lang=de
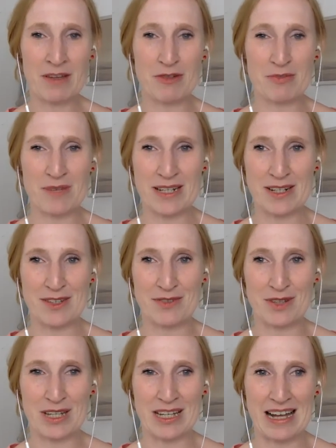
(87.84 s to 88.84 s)
Für mich also
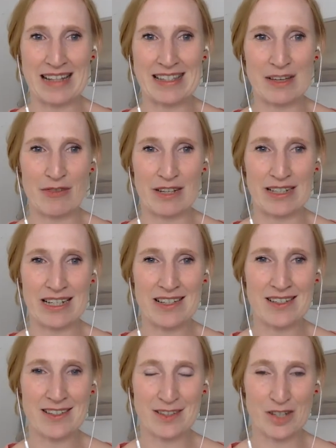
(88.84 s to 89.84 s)
wirklich eines der
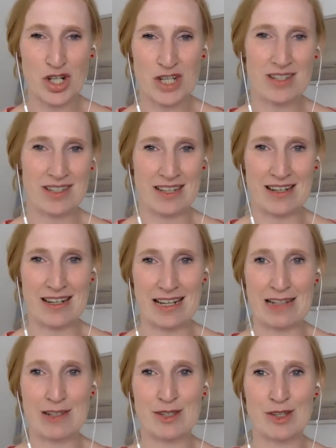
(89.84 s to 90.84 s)
fantastischsten
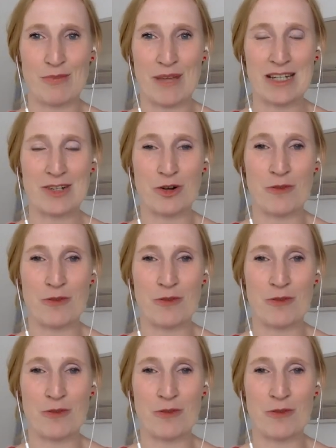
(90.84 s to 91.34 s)
Instrumente,